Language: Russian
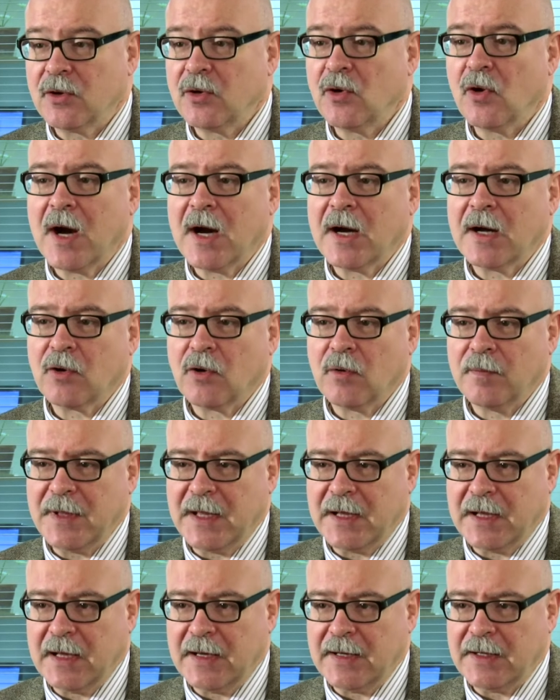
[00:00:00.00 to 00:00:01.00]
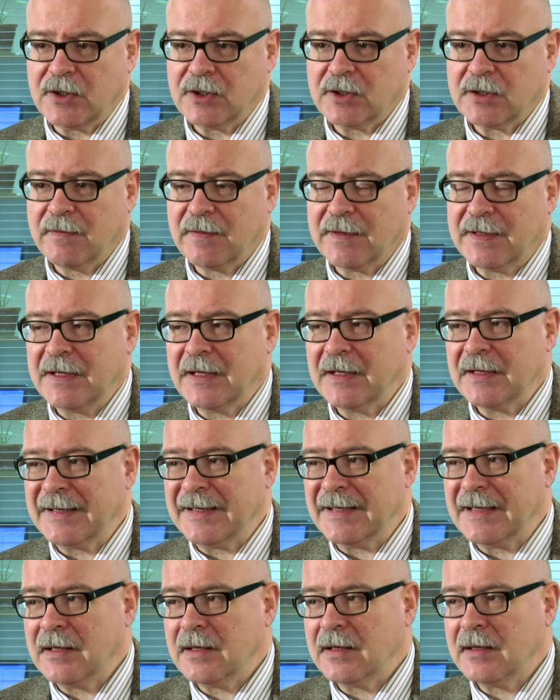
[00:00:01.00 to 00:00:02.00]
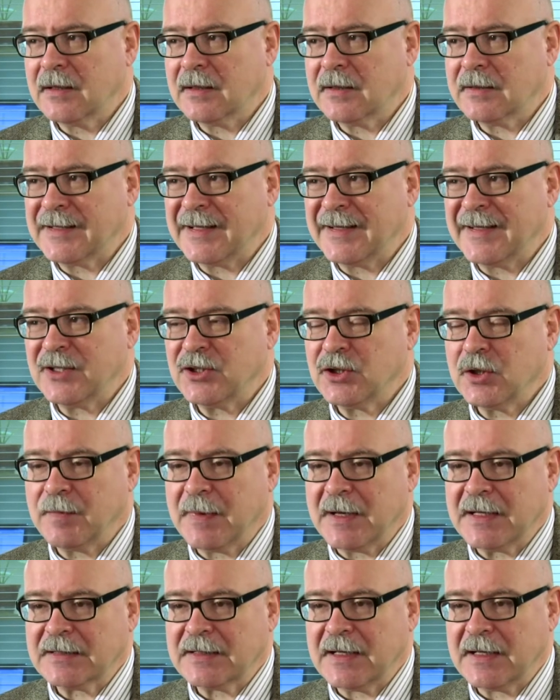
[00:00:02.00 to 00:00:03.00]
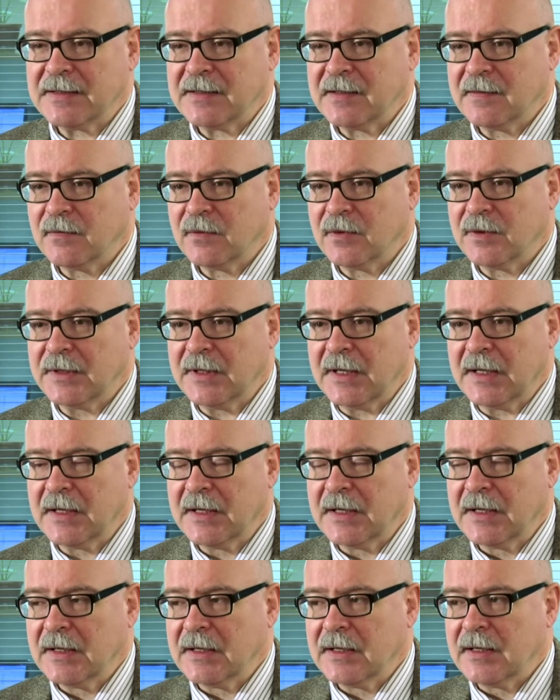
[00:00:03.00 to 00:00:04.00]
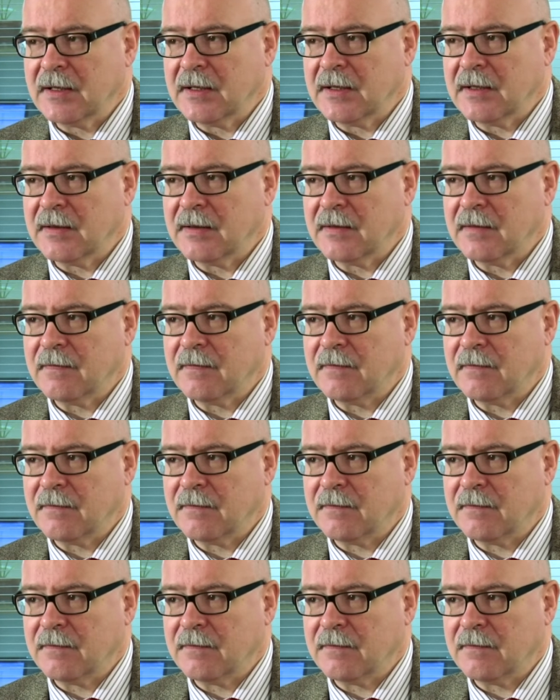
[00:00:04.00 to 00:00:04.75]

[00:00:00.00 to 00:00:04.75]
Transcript: У него огромное количество дел, и задача посла сегодня э,